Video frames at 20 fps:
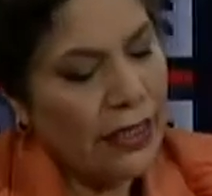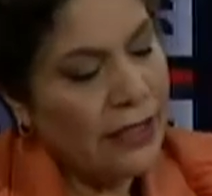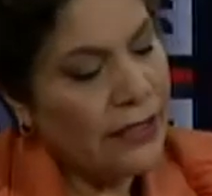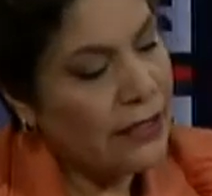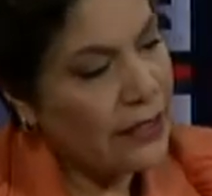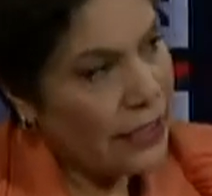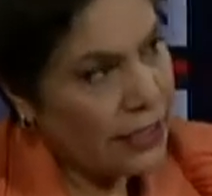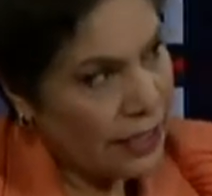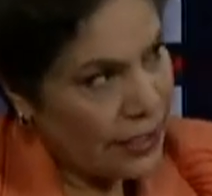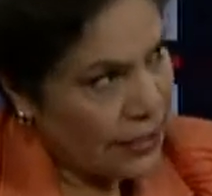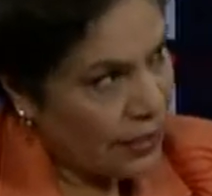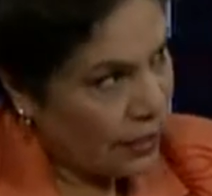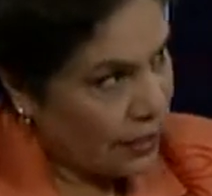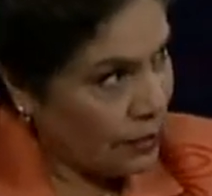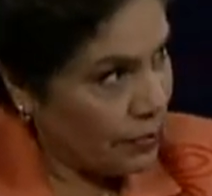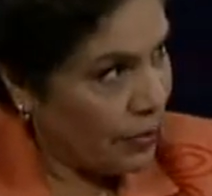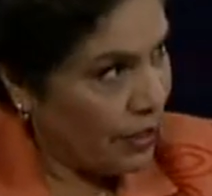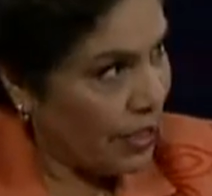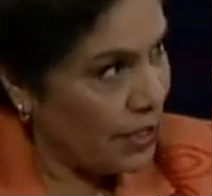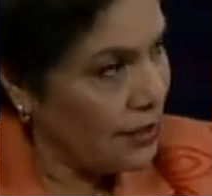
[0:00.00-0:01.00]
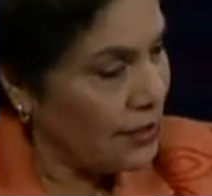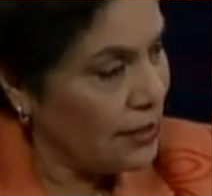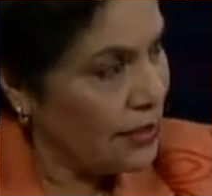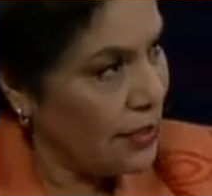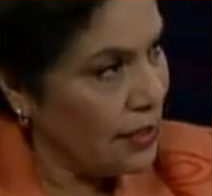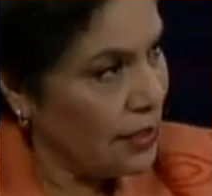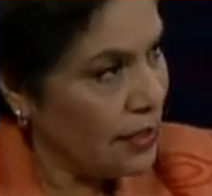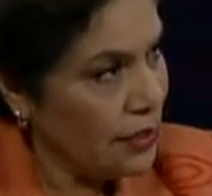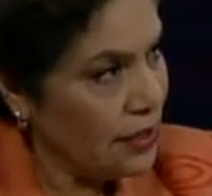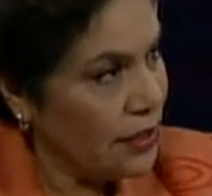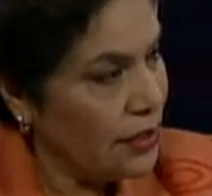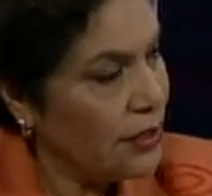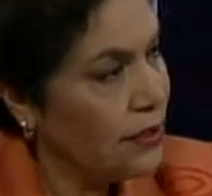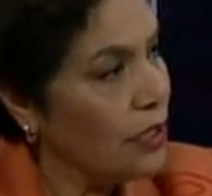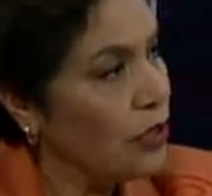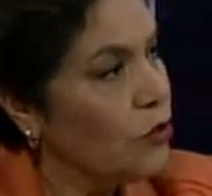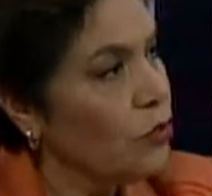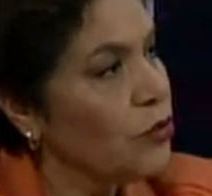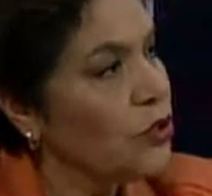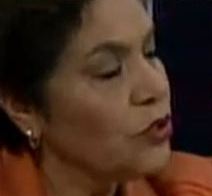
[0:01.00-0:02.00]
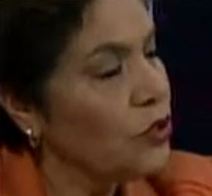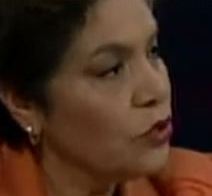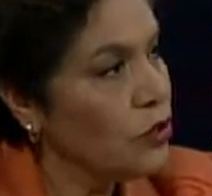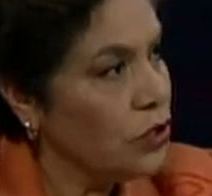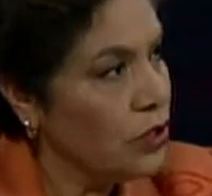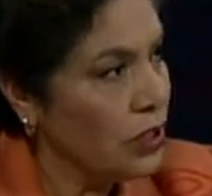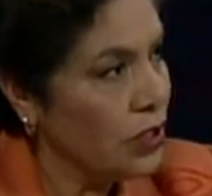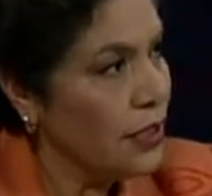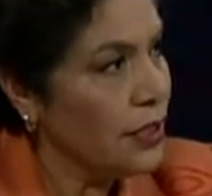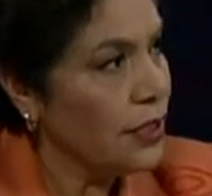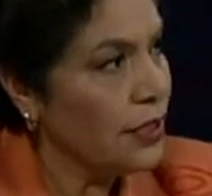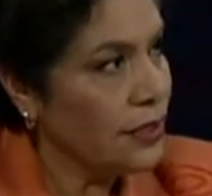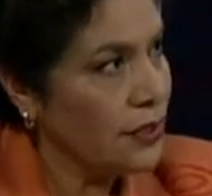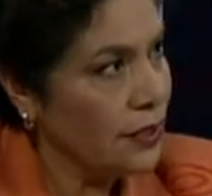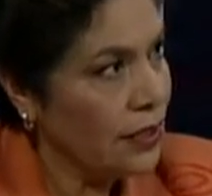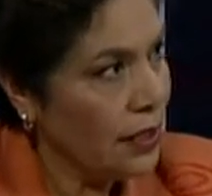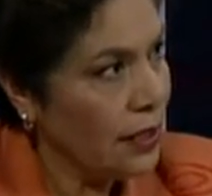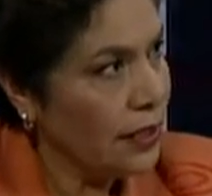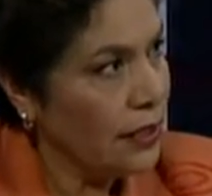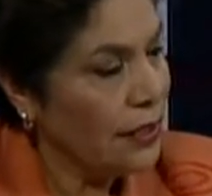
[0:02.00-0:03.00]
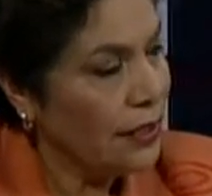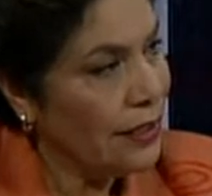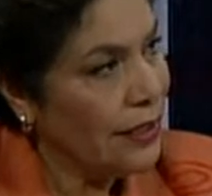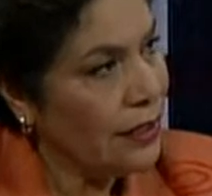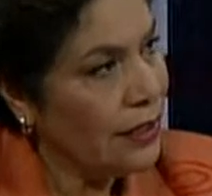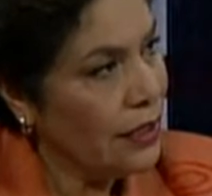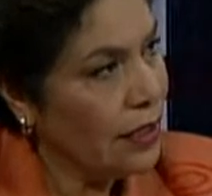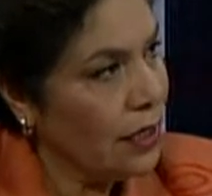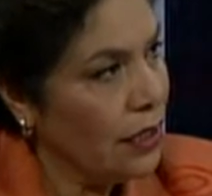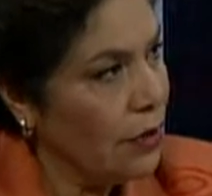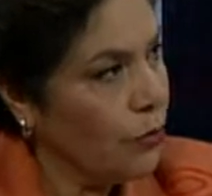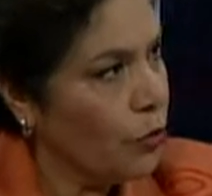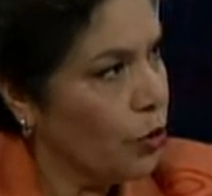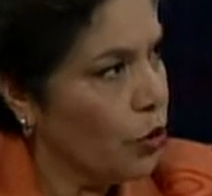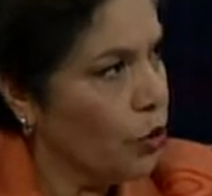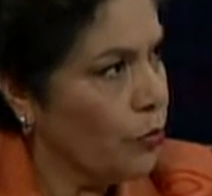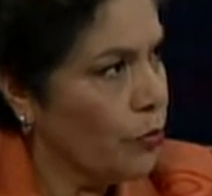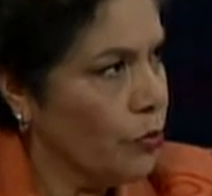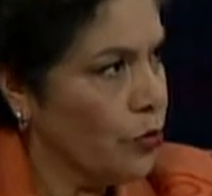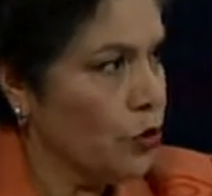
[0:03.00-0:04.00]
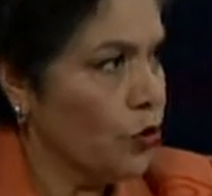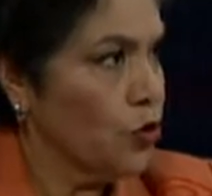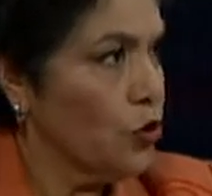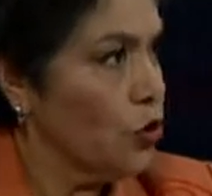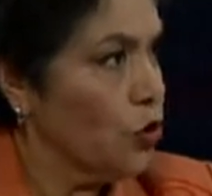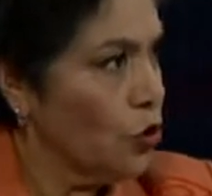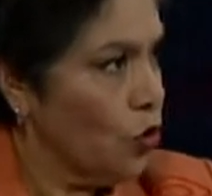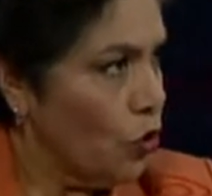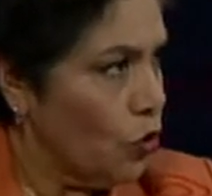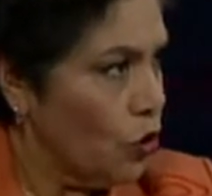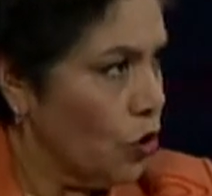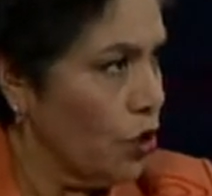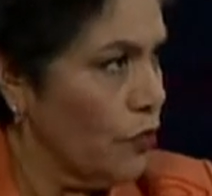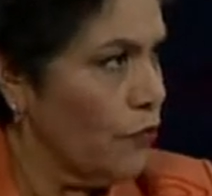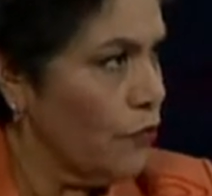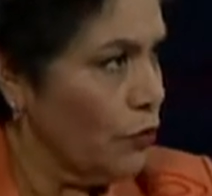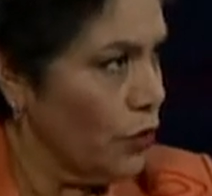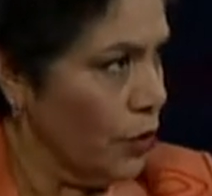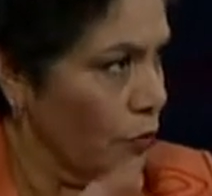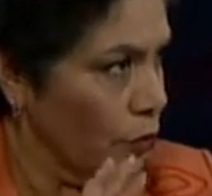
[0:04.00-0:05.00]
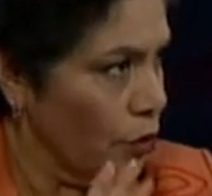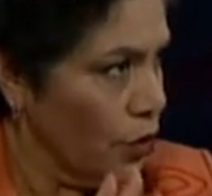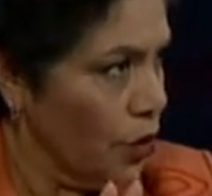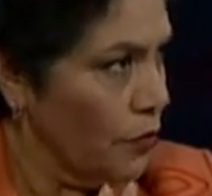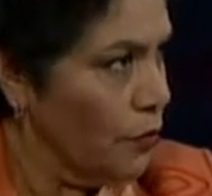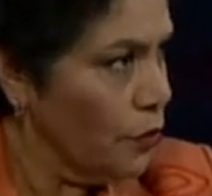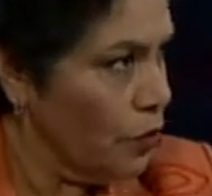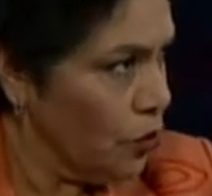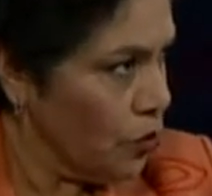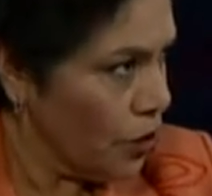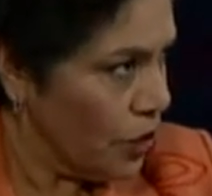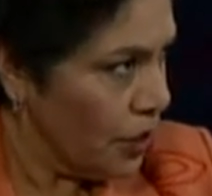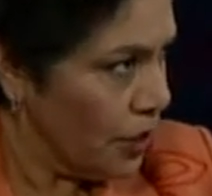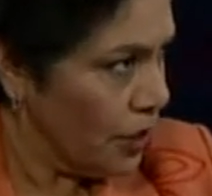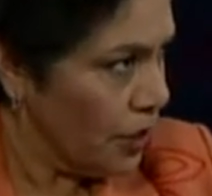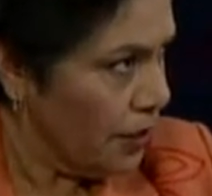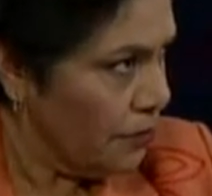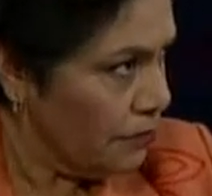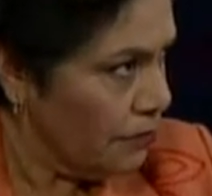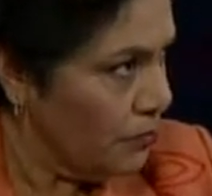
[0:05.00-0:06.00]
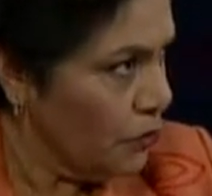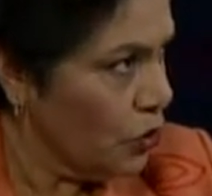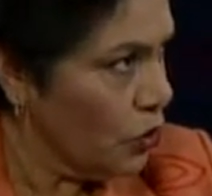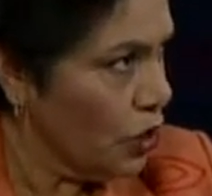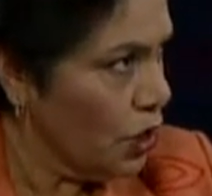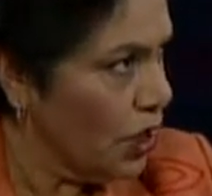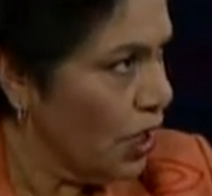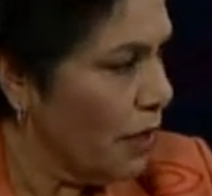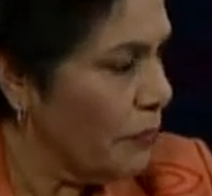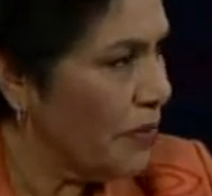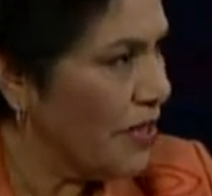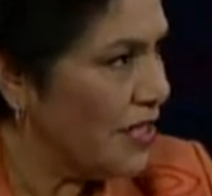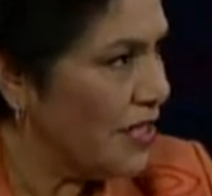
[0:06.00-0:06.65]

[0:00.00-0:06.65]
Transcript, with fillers: Si quiere transparencia, esta comisión tiene que estar liderada por la oposición. Y ojo, que el fujimorismo no quiere, no quiere la